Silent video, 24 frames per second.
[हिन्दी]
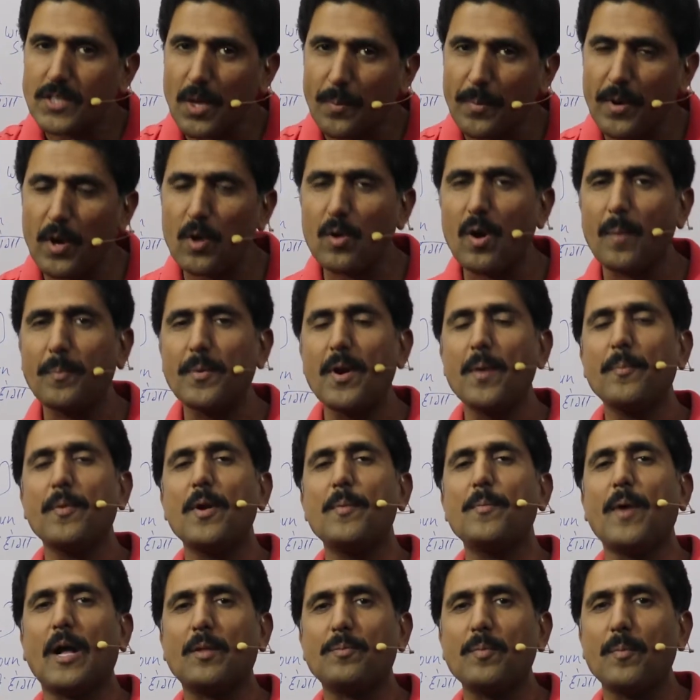सभी लोग अपनी
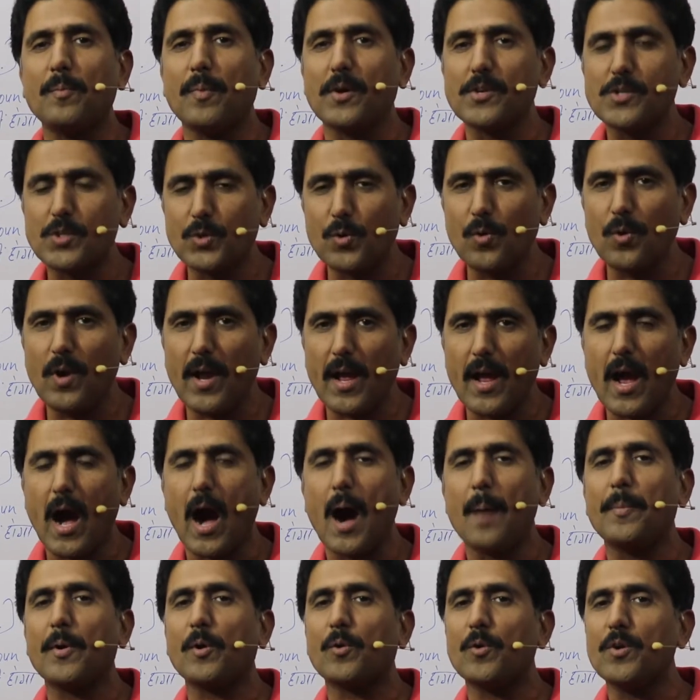अपनी बात में मशगूल है
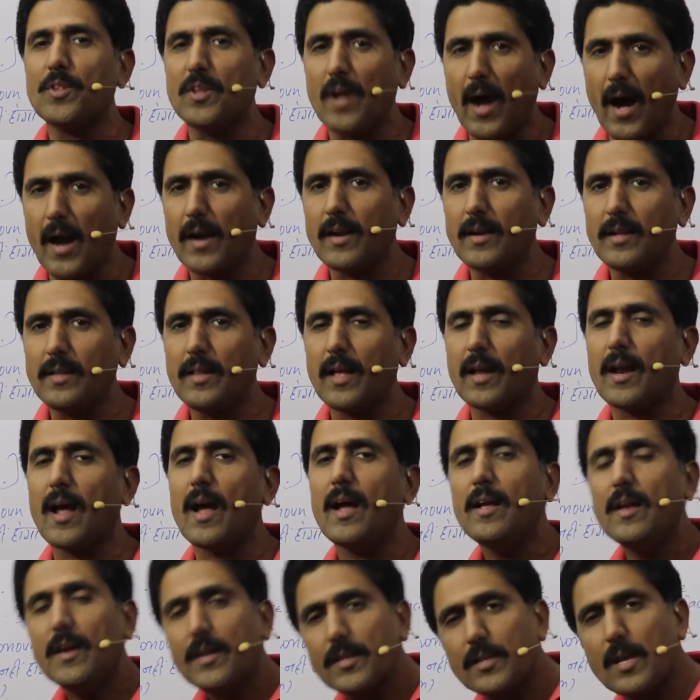आप पर कोई ध्यान नहीं दे
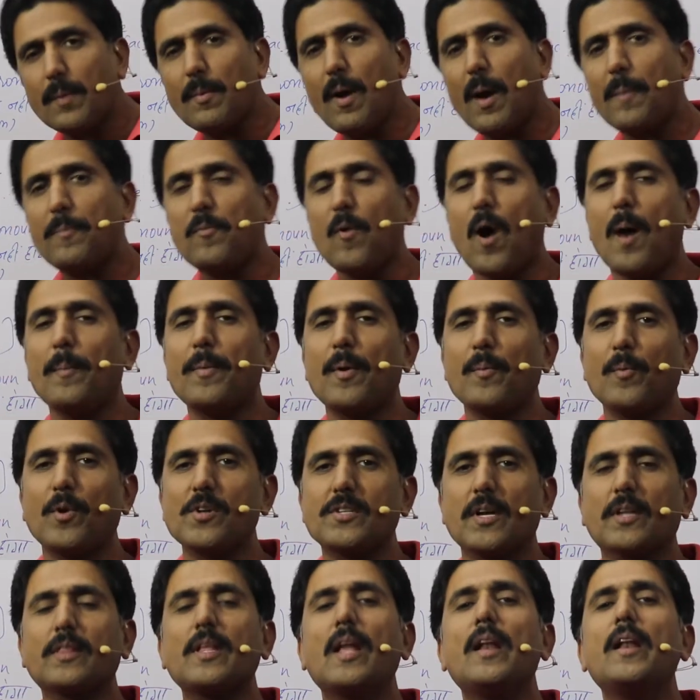रहा है तब आप वहां पर
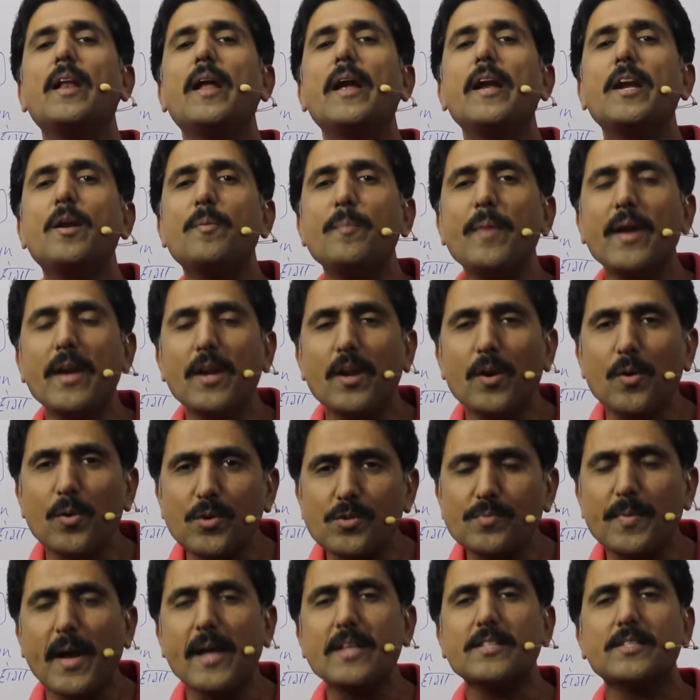बोल सकते हैं लेट मी
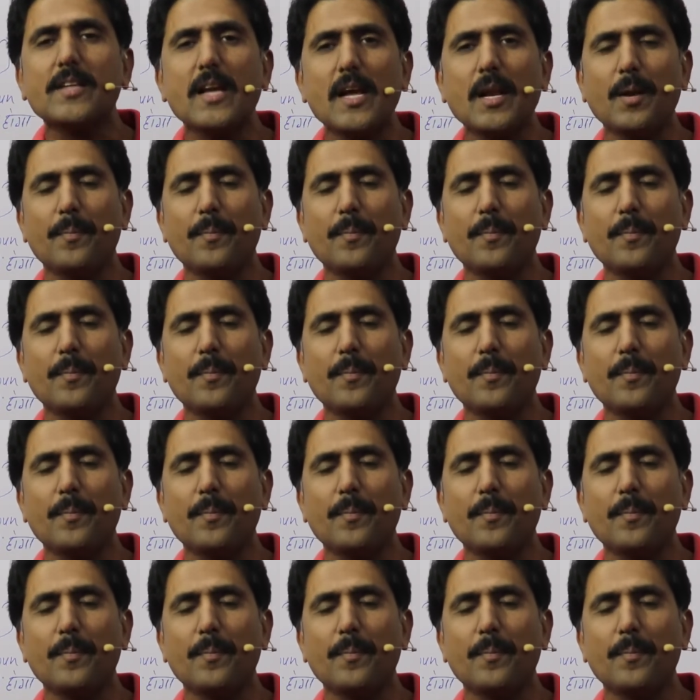इंट्रोड्यूस माई